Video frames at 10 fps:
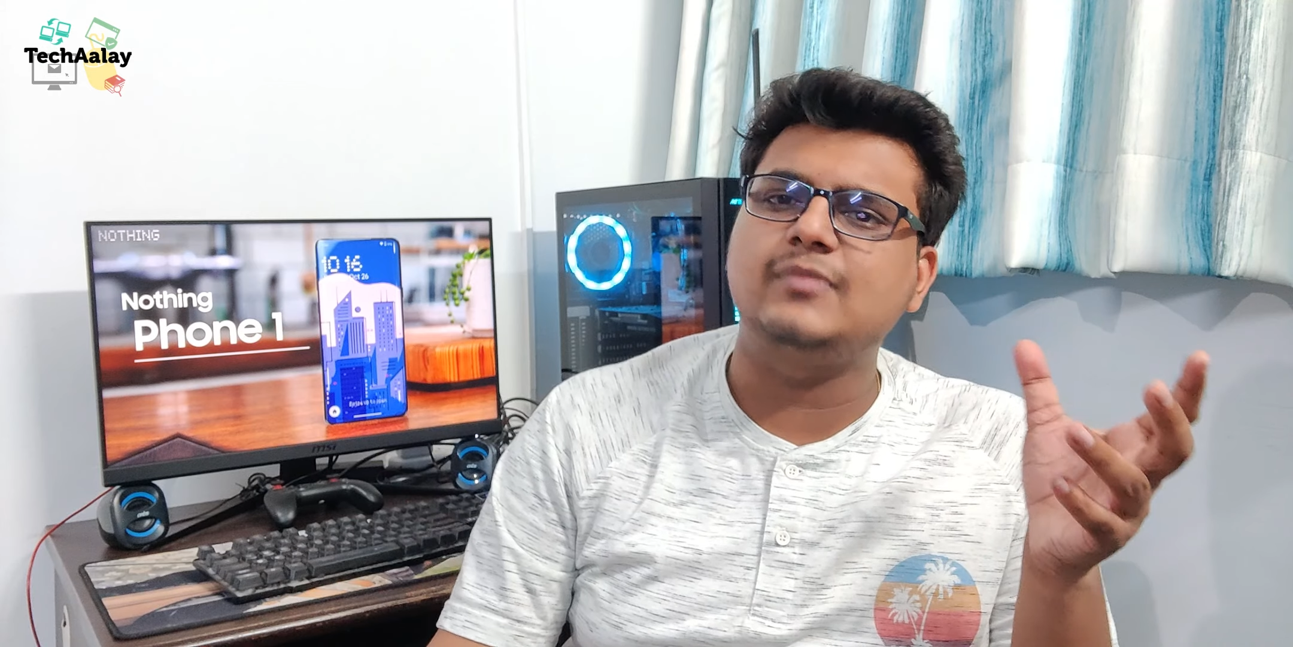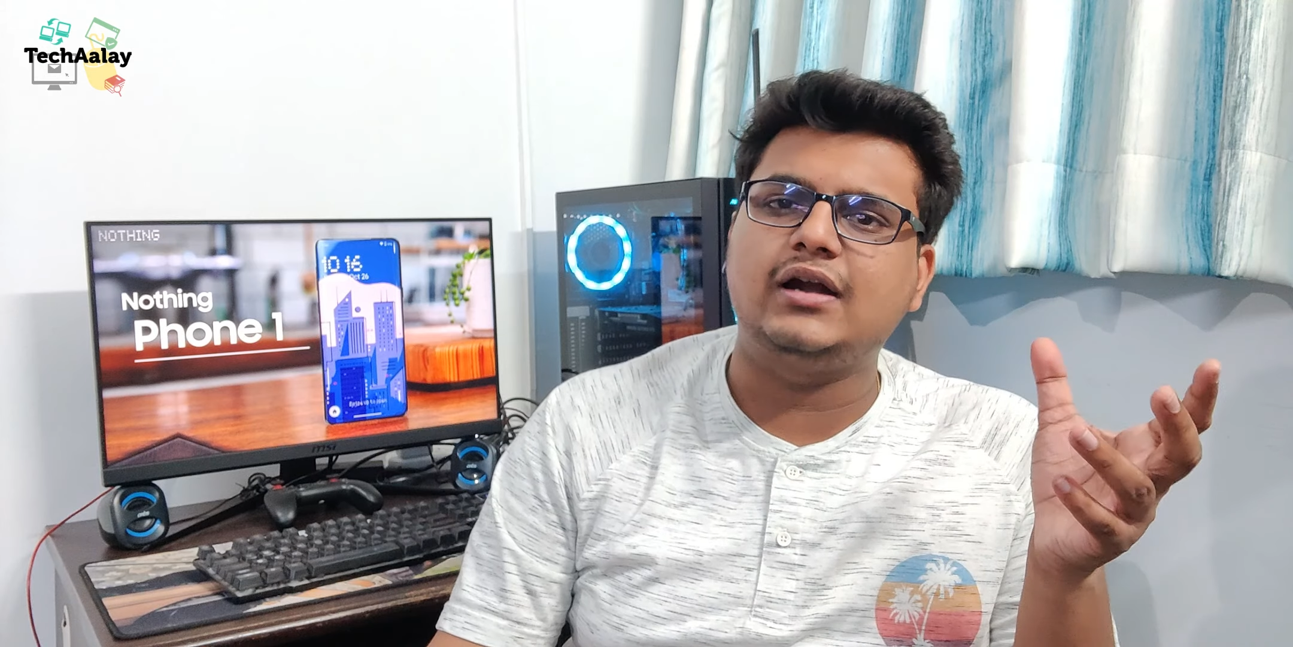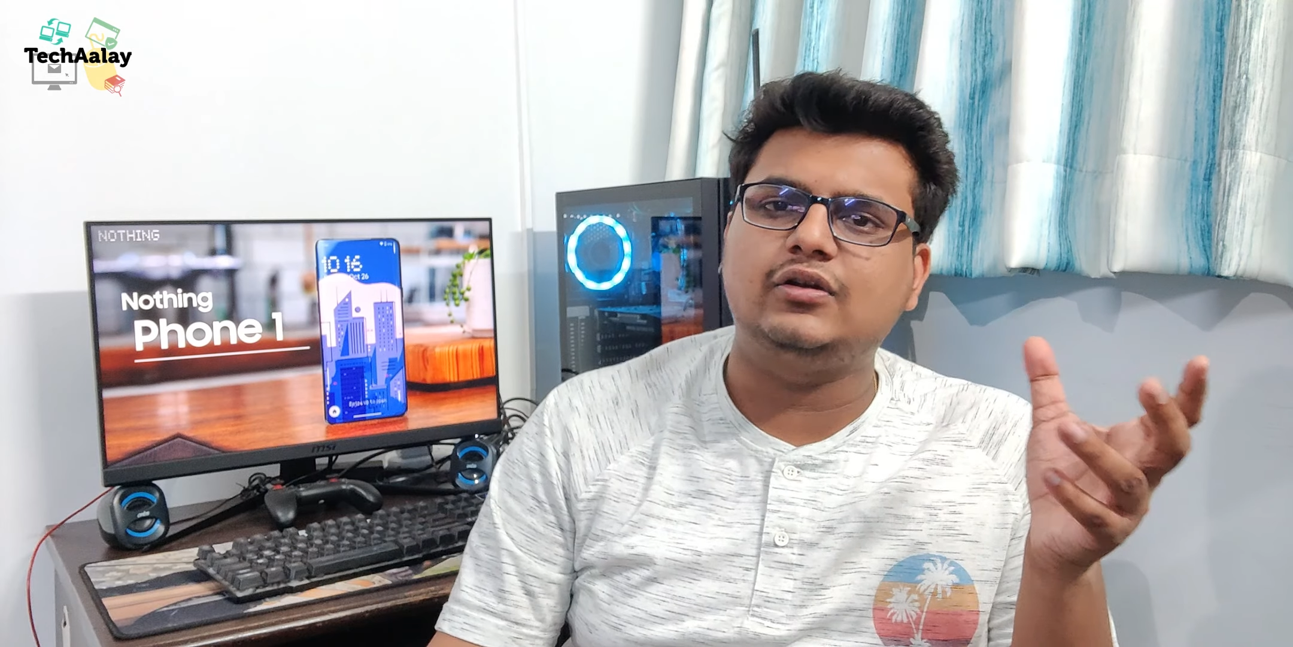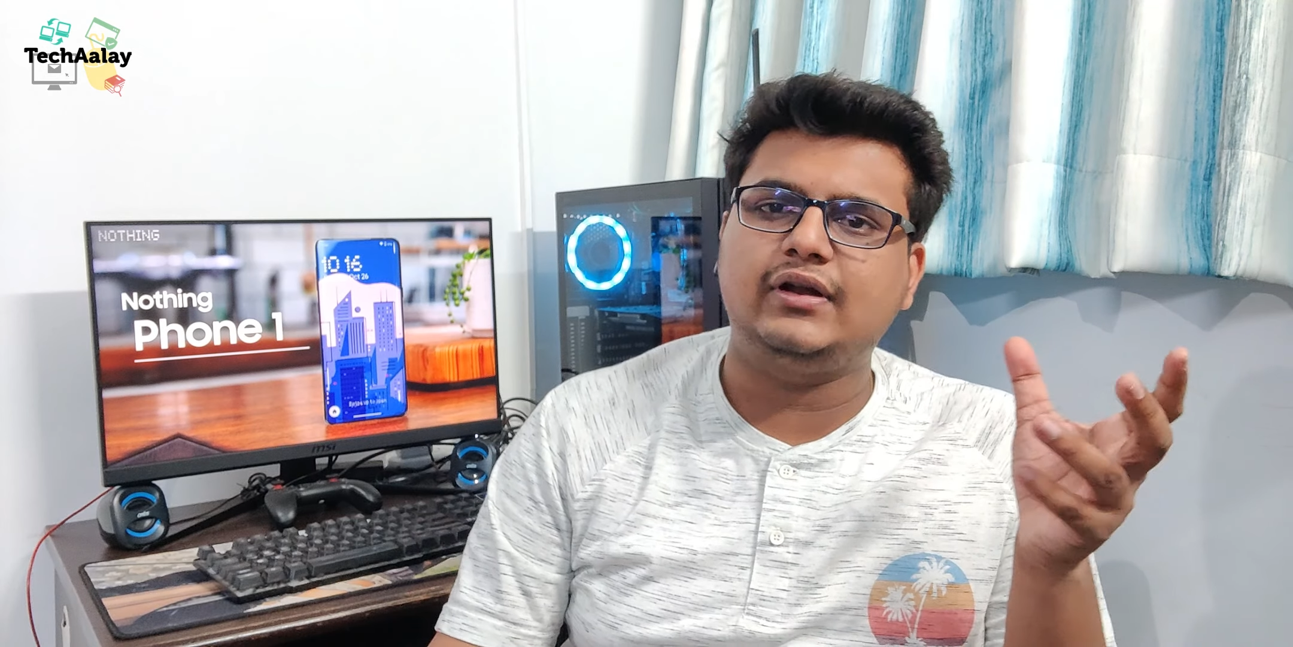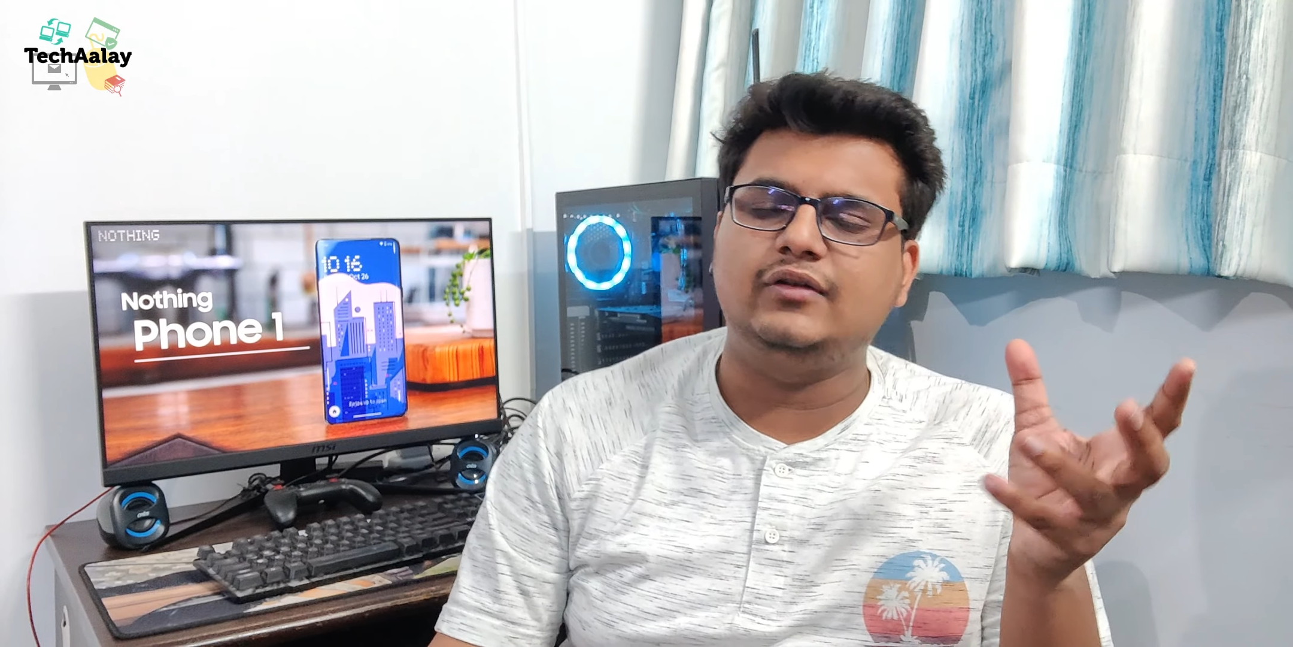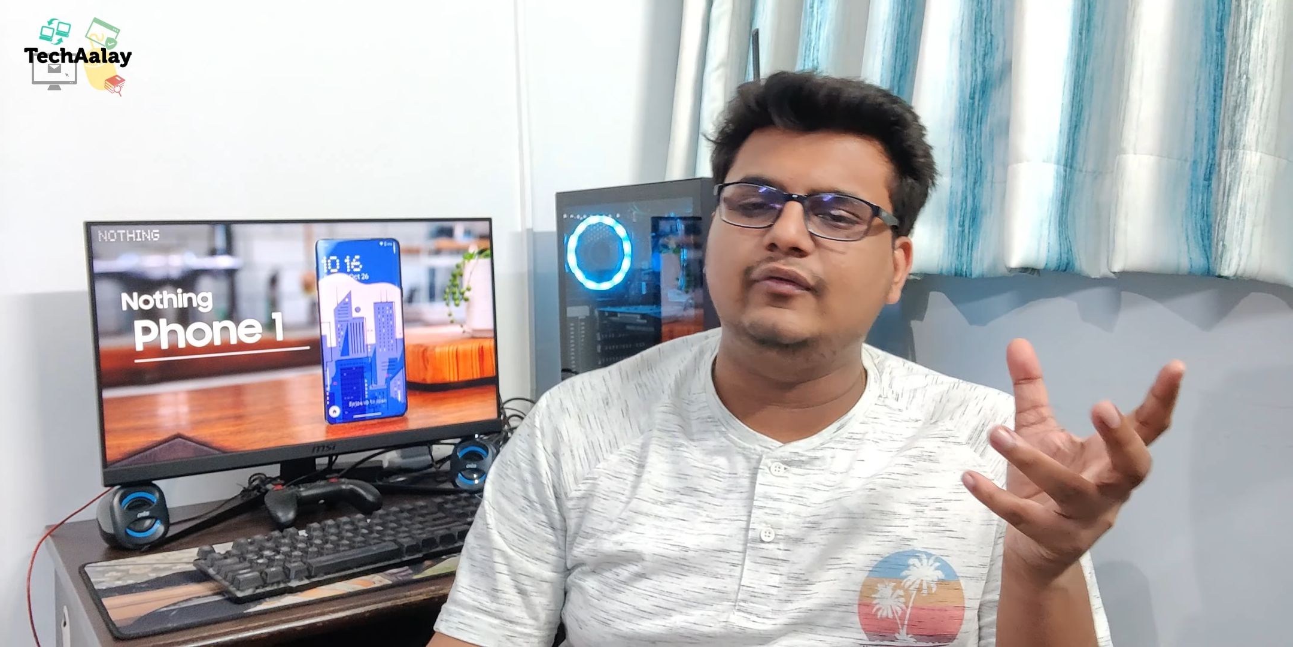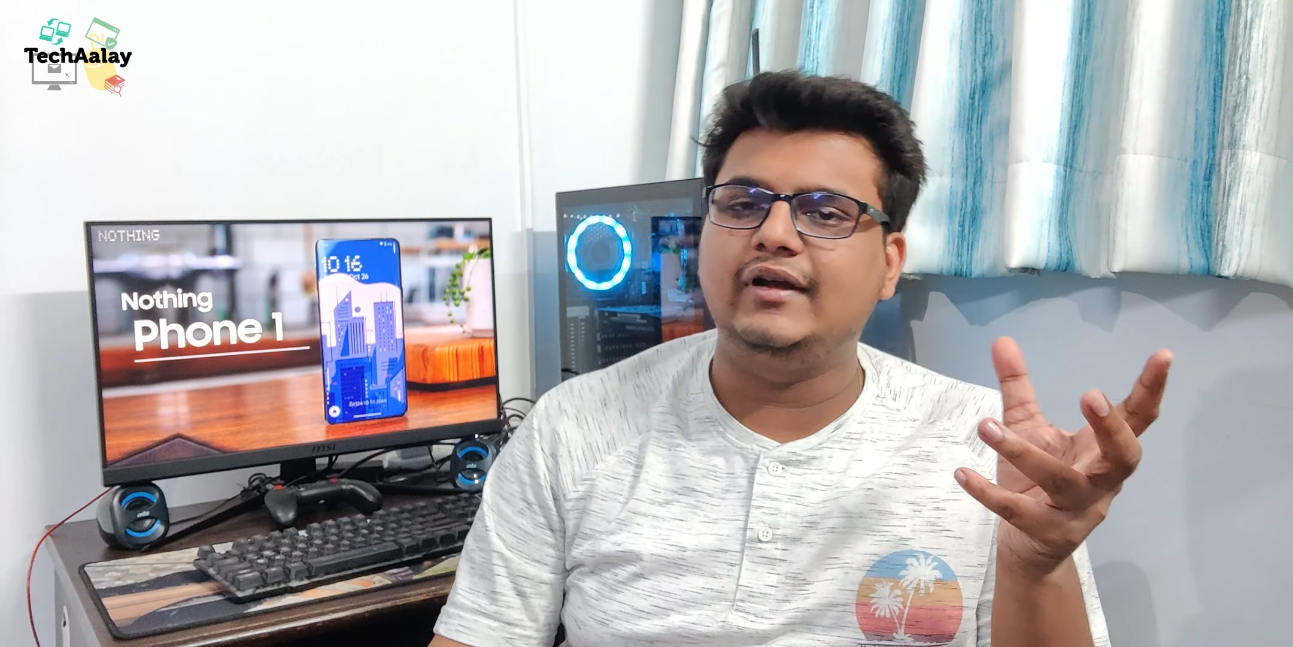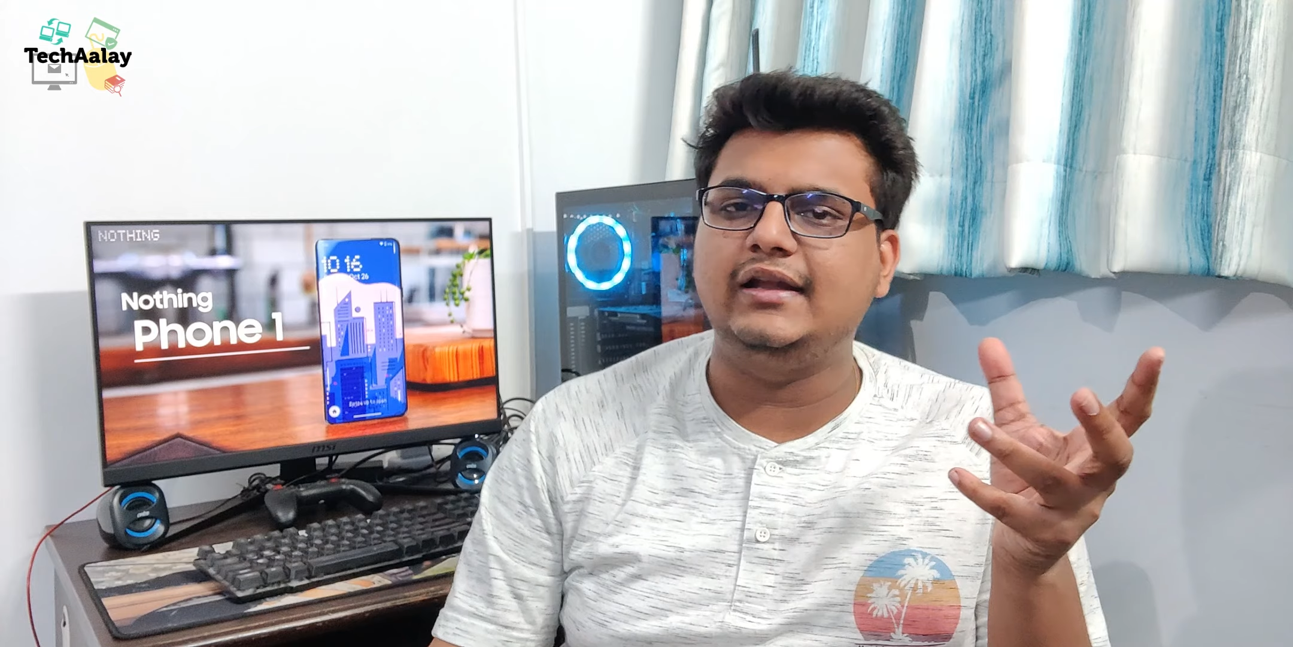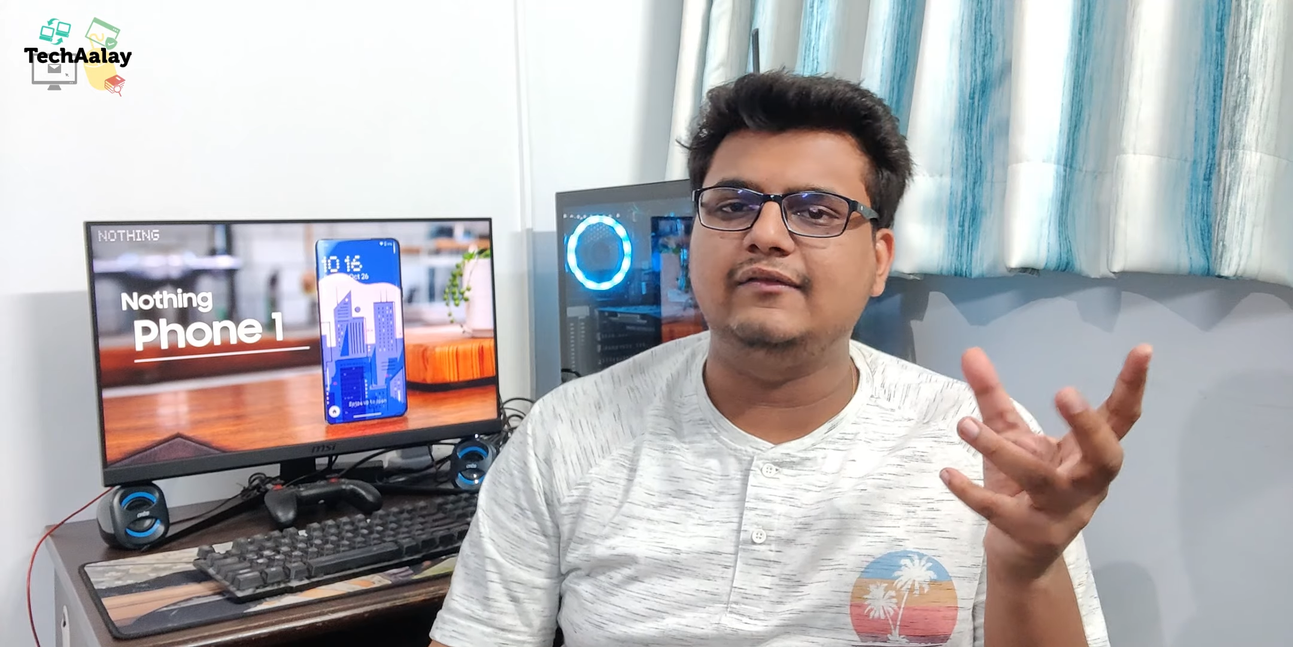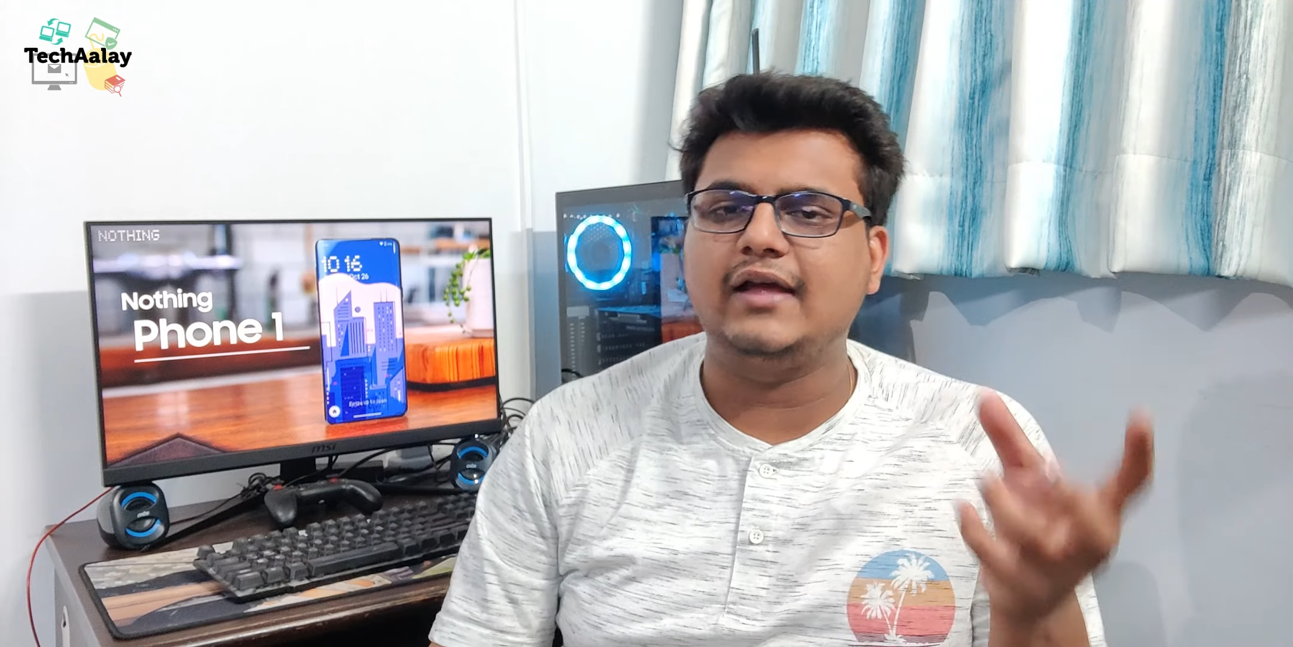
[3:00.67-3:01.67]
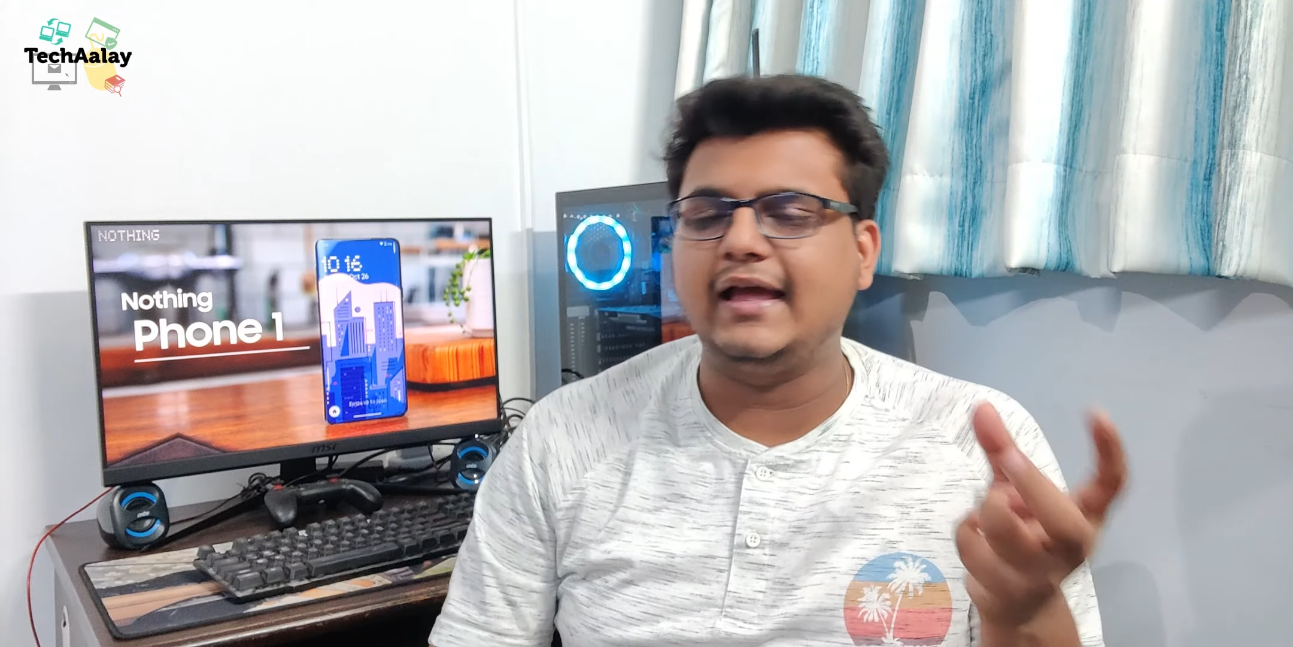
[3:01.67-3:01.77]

स्मार्ट और इनोवेटिव